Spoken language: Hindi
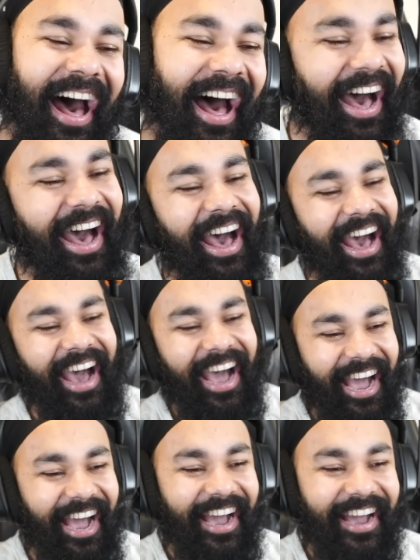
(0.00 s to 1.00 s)
वो
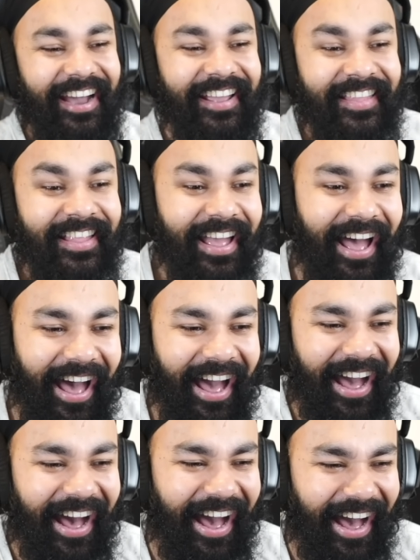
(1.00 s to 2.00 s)
बंदा पीछे रह गया
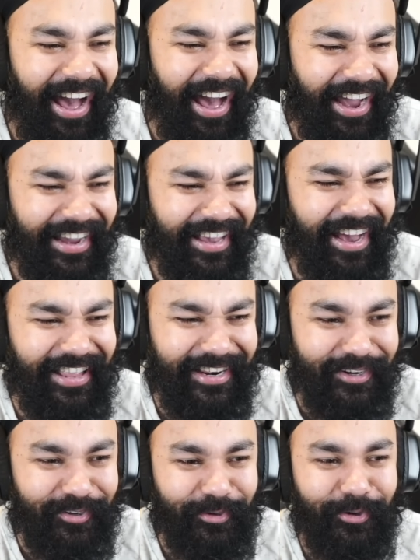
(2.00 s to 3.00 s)

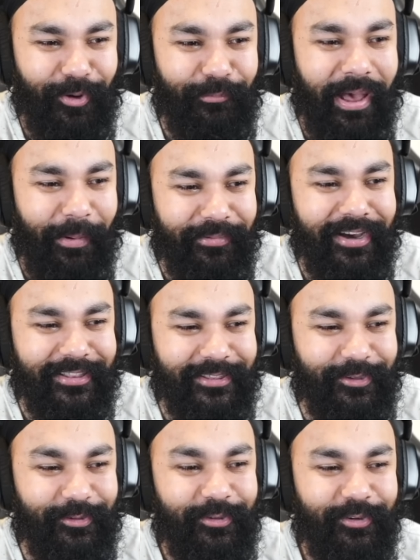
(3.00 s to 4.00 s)
अरे रुको मैं अभी
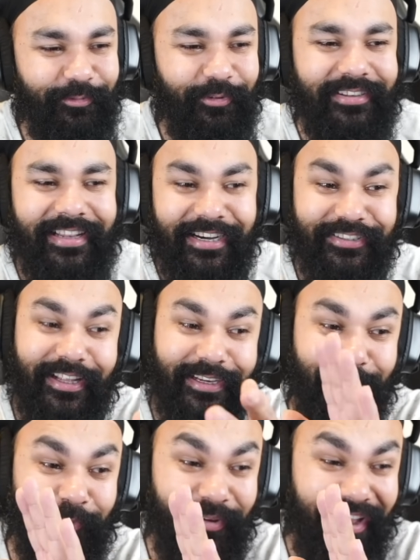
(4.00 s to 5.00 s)
आता हूँ और लाइट चला
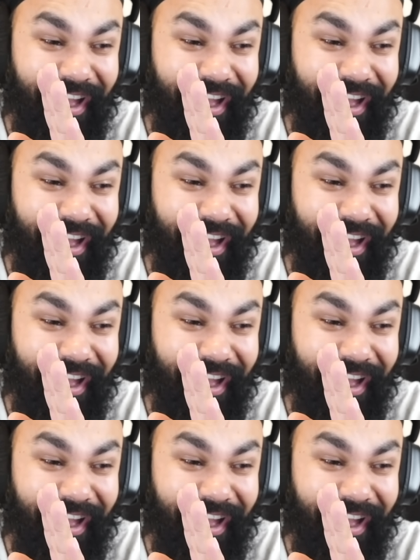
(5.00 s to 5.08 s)
के